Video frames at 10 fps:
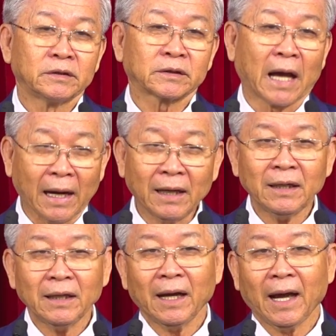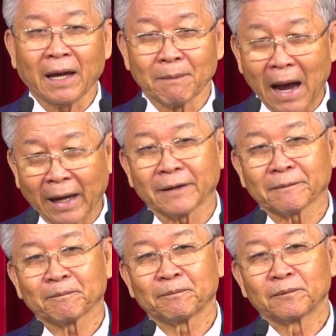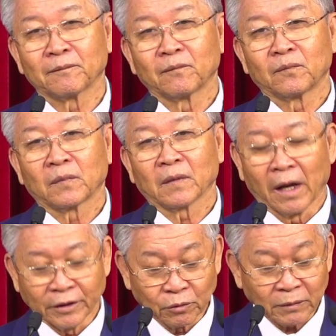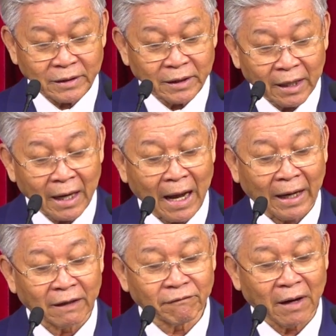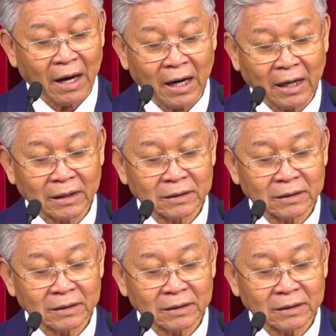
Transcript: thắng hay bại để chúng ta nhìn lại và